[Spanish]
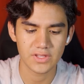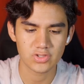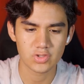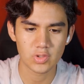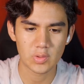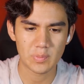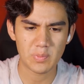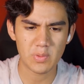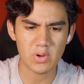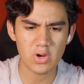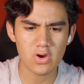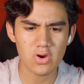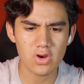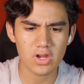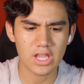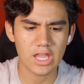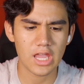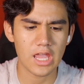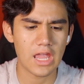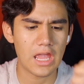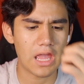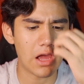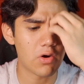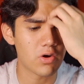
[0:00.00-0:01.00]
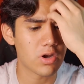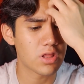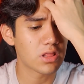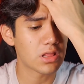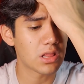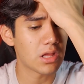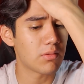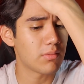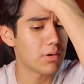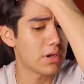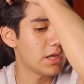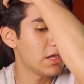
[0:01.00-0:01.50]
Supongo que
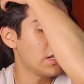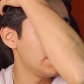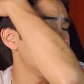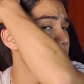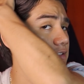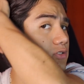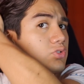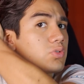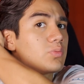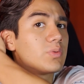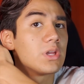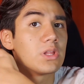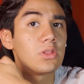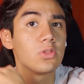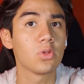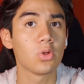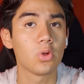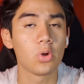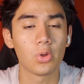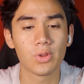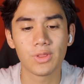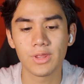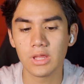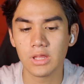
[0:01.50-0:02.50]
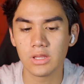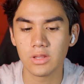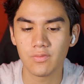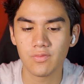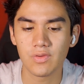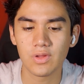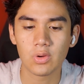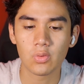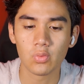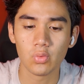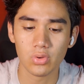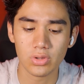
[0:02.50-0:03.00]
ahorita va a ir subiendo de
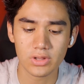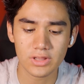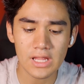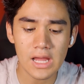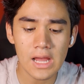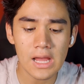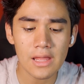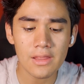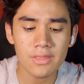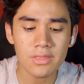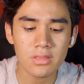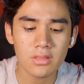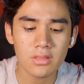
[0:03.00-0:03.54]
dificultad